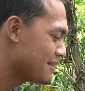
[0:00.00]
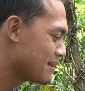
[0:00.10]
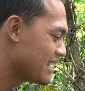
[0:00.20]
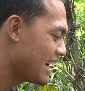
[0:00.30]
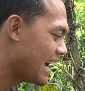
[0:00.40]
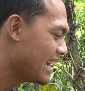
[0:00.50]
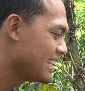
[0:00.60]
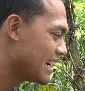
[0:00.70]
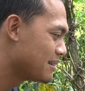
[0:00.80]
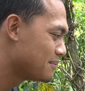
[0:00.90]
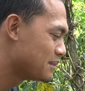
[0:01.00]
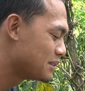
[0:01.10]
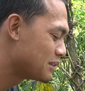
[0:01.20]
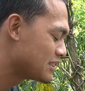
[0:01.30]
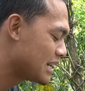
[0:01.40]
apa ya hal yang
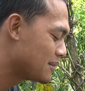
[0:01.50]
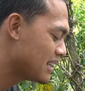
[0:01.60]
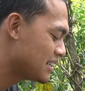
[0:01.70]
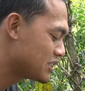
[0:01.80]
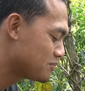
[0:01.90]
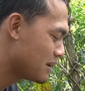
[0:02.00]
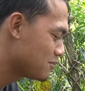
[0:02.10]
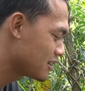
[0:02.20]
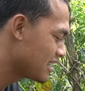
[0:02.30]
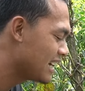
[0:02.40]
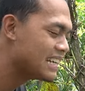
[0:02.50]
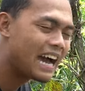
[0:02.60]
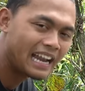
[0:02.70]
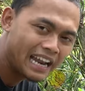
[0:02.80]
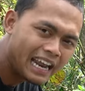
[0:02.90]
menurut sahabat petani semua mungkin
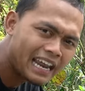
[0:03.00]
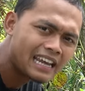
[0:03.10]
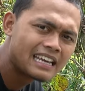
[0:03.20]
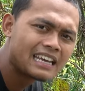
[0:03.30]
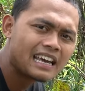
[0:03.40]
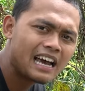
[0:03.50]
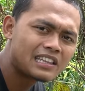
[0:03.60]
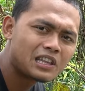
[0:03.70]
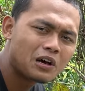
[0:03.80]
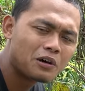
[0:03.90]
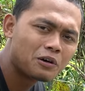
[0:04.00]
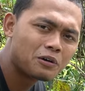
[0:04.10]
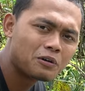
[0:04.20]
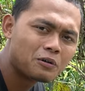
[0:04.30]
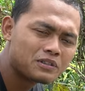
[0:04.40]
agak aneh
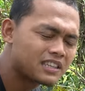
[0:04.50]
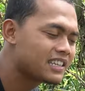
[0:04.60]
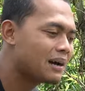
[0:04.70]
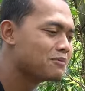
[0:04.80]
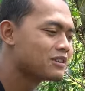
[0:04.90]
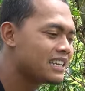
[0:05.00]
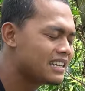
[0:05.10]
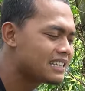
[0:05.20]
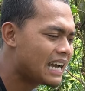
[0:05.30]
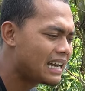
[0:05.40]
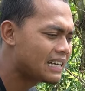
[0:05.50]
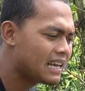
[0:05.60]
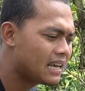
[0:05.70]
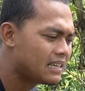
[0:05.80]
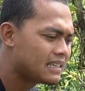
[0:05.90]
atau tidak mungkin
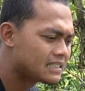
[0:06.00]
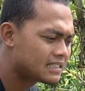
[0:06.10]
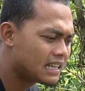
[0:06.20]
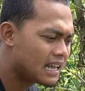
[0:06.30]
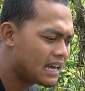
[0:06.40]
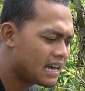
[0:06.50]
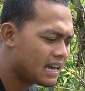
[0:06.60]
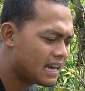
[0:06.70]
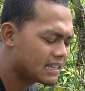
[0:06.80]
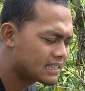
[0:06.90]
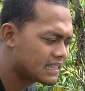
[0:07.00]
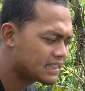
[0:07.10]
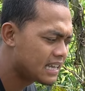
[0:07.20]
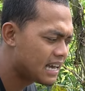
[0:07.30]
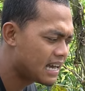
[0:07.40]
karena setelah
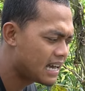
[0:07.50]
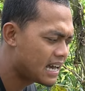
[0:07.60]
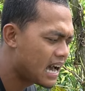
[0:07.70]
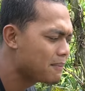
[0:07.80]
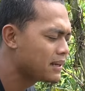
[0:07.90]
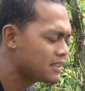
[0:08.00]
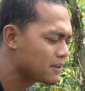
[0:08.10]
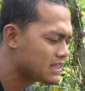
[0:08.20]
kita amati